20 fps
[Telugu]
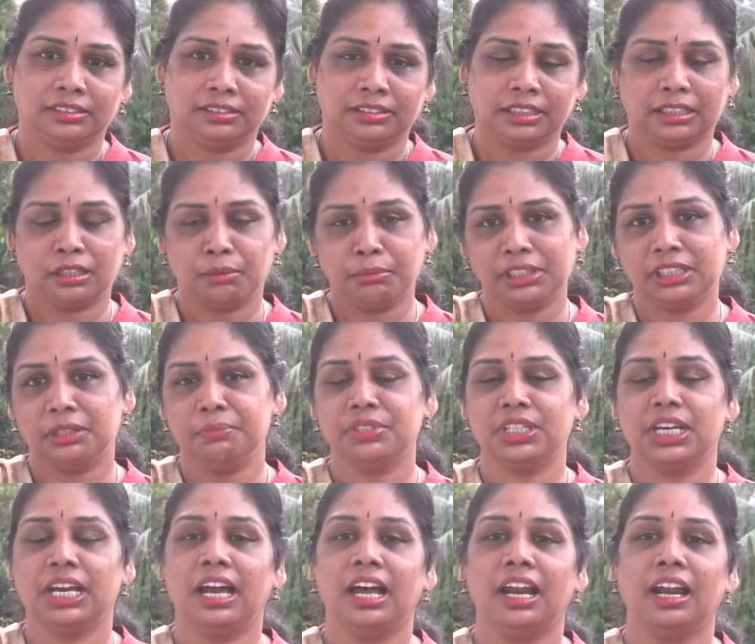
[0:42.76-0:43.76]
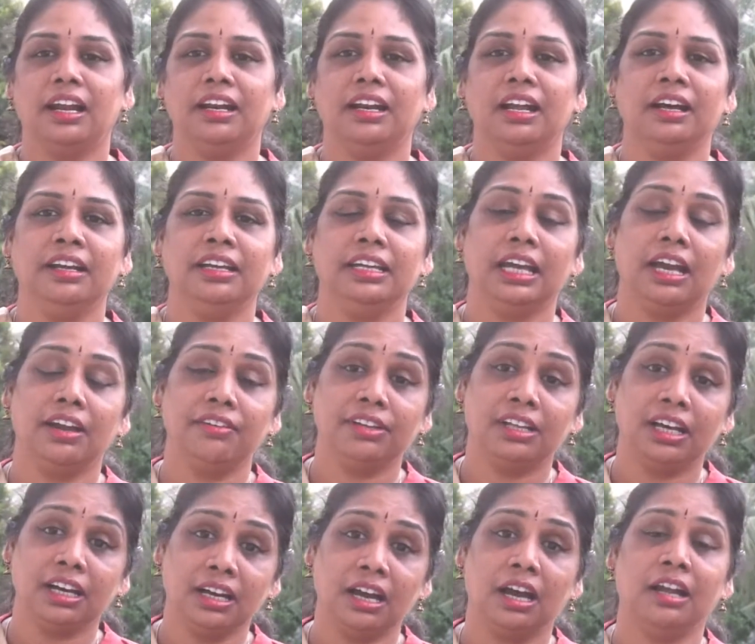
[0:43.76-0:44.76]
సతమతం చేయాలన్నా ఏ
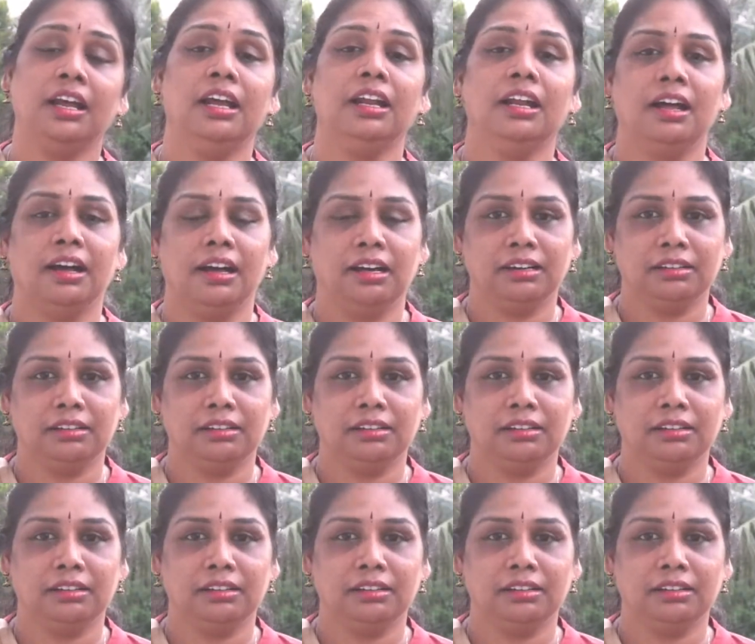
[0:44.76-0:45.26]
విధంగానైనా